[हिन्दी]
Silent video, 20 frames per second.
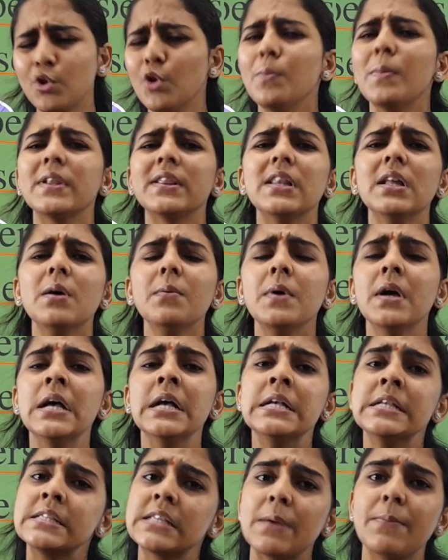तो मतलब
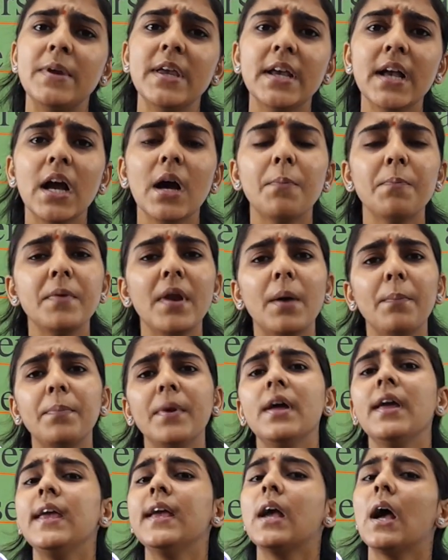सभी का अपना
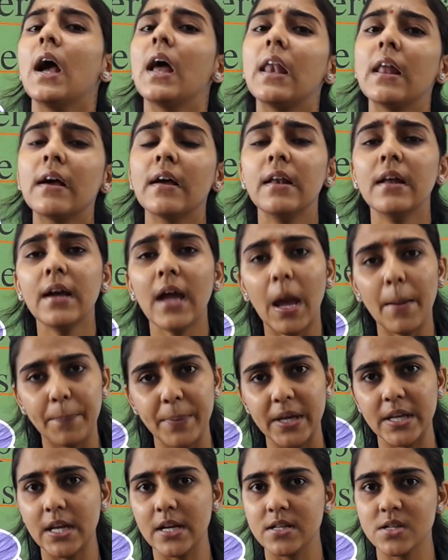अपना एक अलग अलग
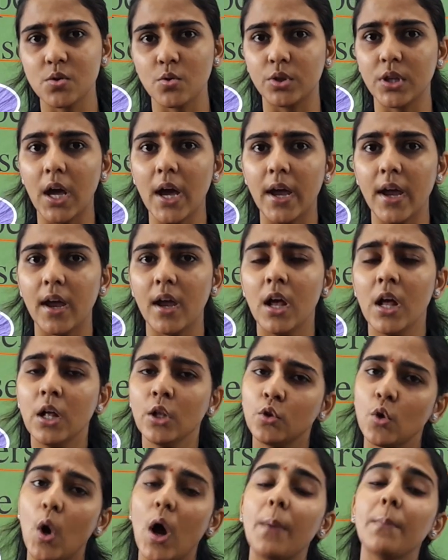अपीरियंस होता है
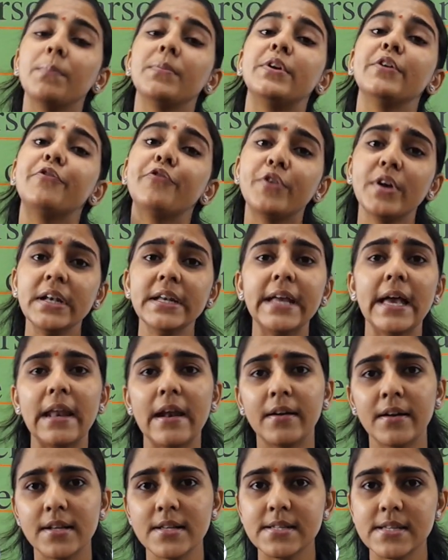तो हम डिफरेंट
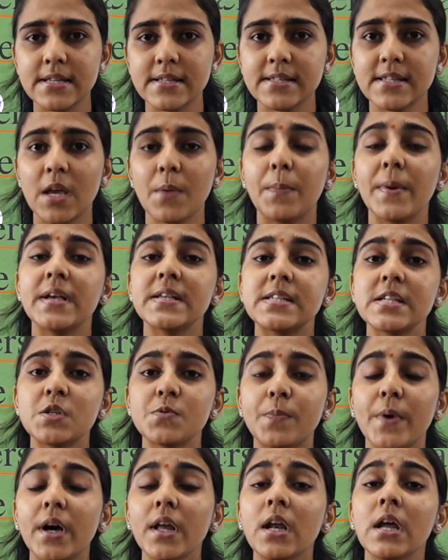कैरेक्टरिस्टिक्स के
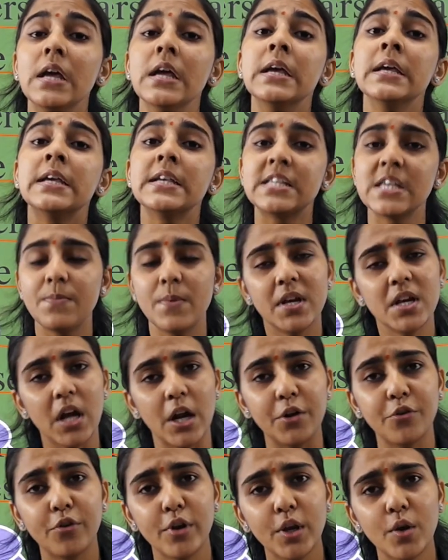बेसिस पर किसी भी
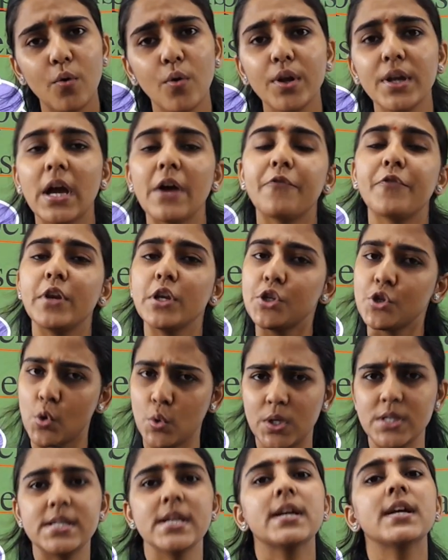कंट्री को या फिर एक
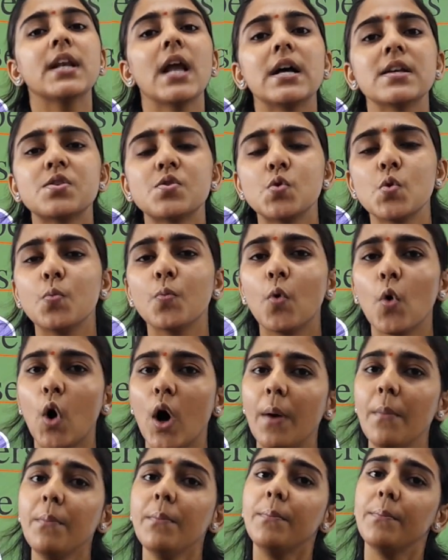छोटे से क्लासरूम को
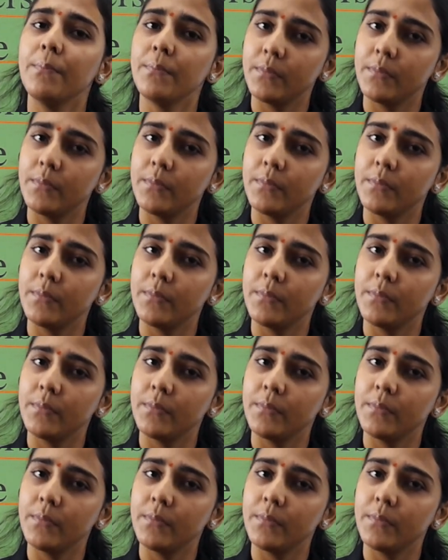हम